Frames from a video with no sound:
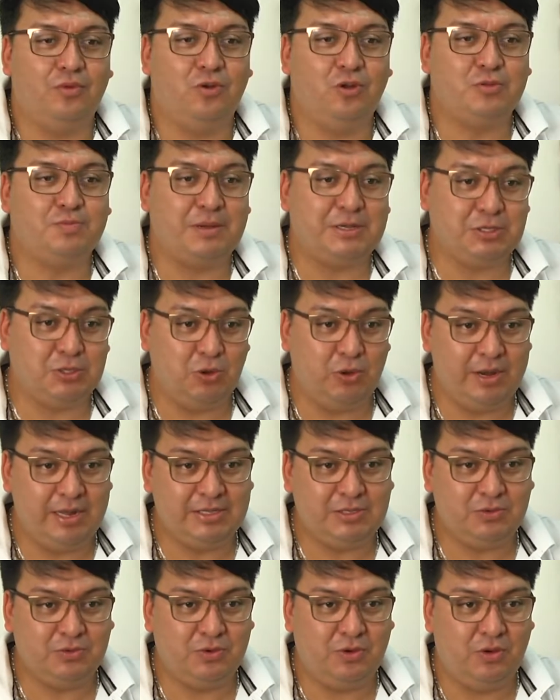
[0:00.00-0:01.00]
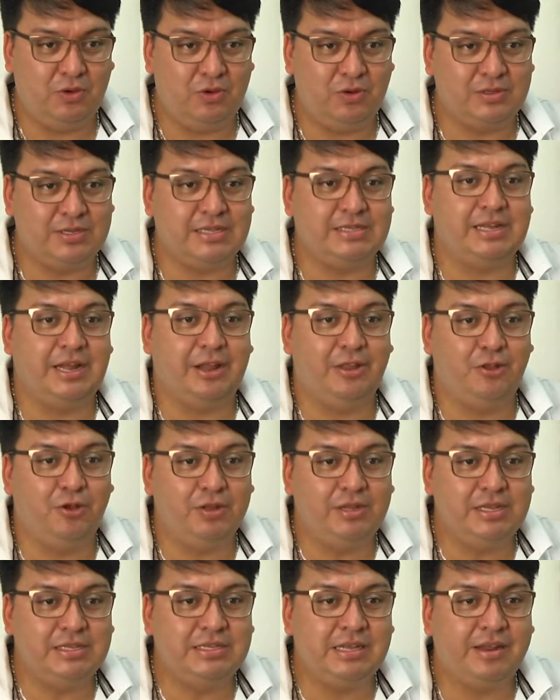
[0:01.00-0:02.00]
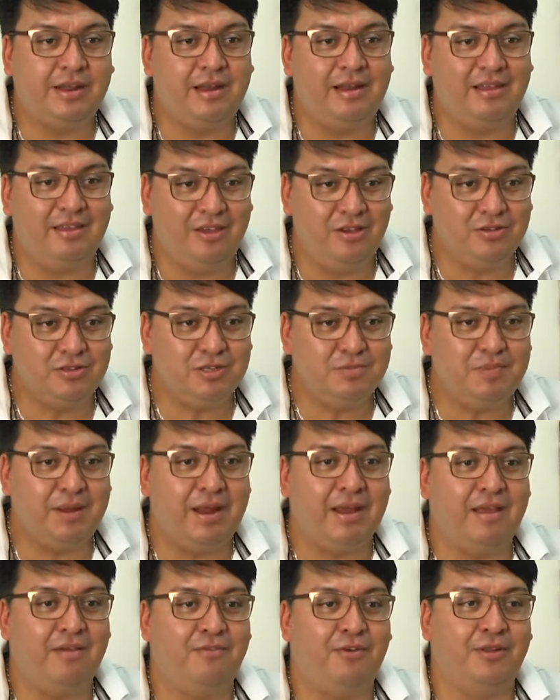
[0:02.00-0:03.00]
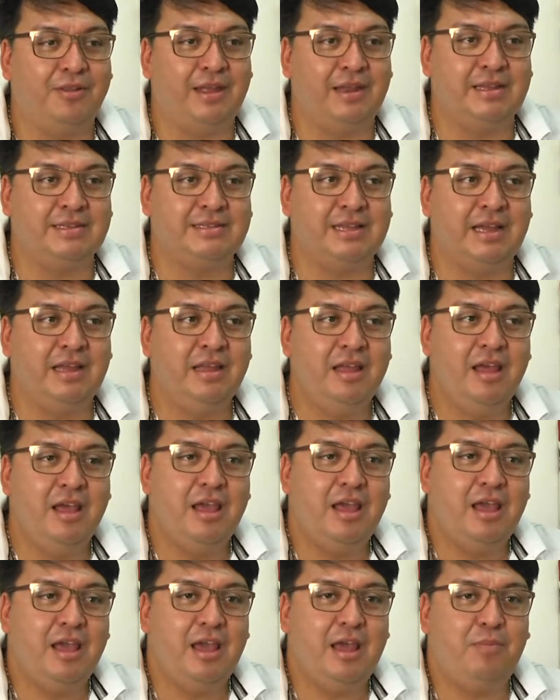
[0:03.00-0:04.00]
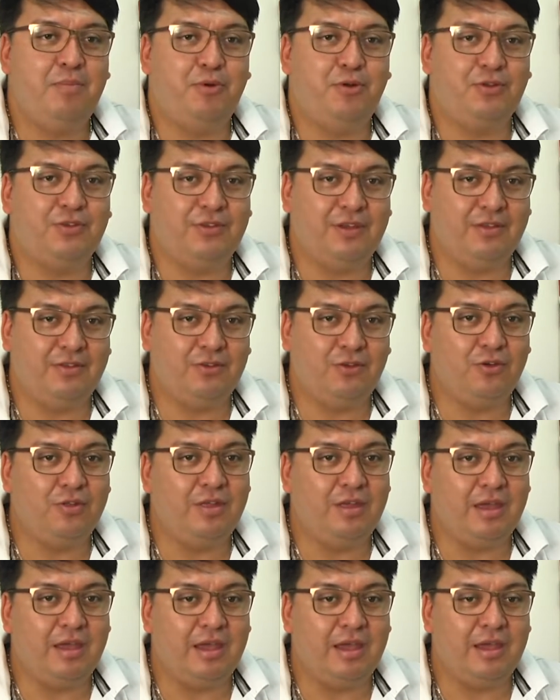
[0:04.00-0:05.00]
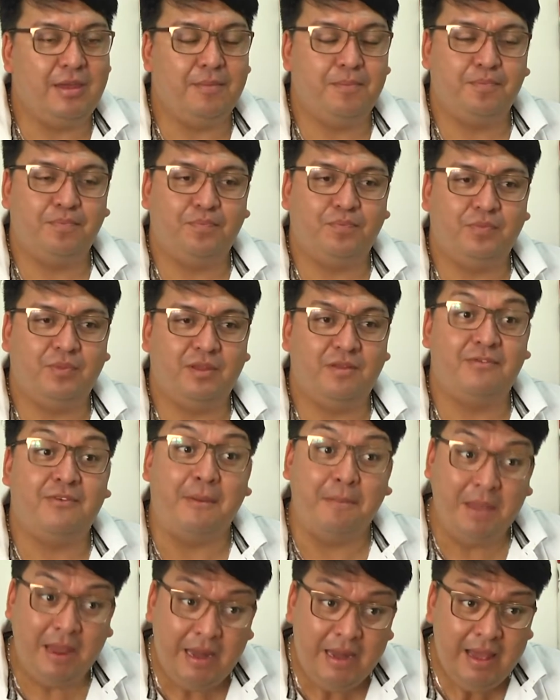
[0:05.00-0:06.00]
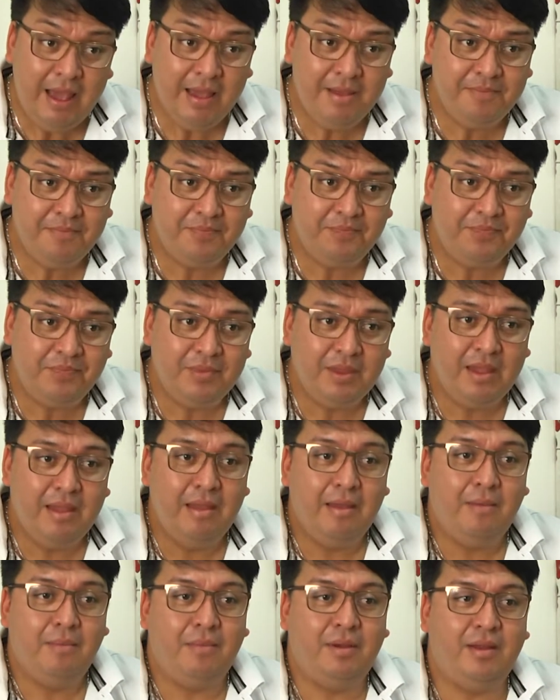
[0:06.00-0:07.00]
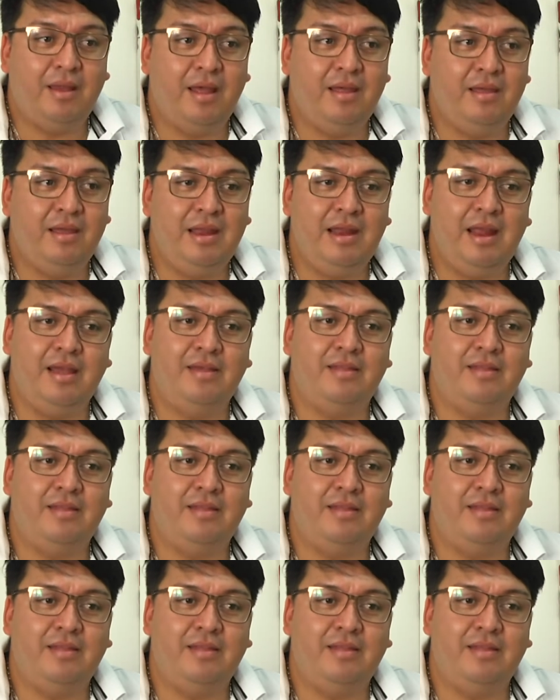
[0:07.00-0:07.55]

los pastores o, los sacerdotes y religiosos para que fortalezcan el proceso de familia y la